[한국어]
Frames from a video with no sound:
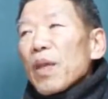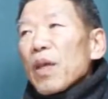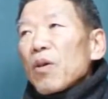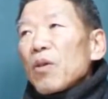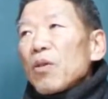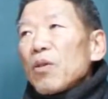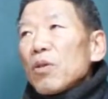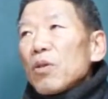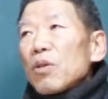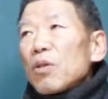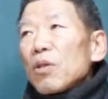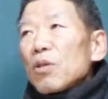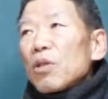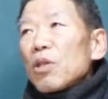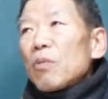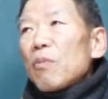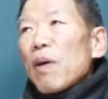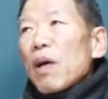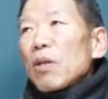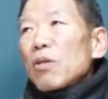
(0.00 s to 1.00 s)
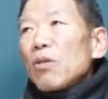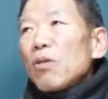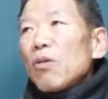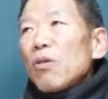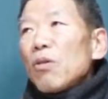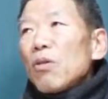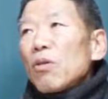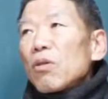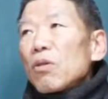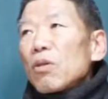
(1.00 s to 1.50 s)
그 이제
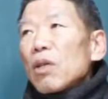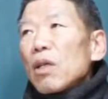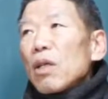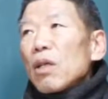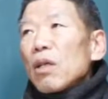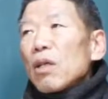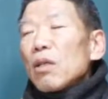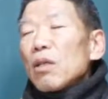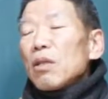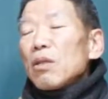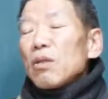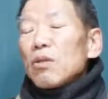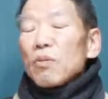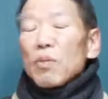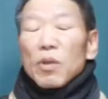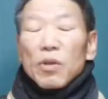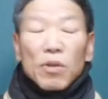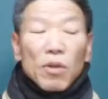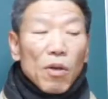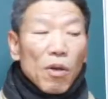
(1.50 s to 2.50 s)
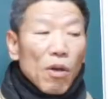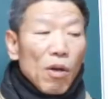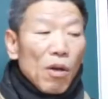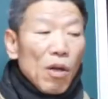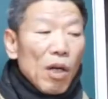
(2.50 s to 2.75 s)
지방선거 이렇게 있으면서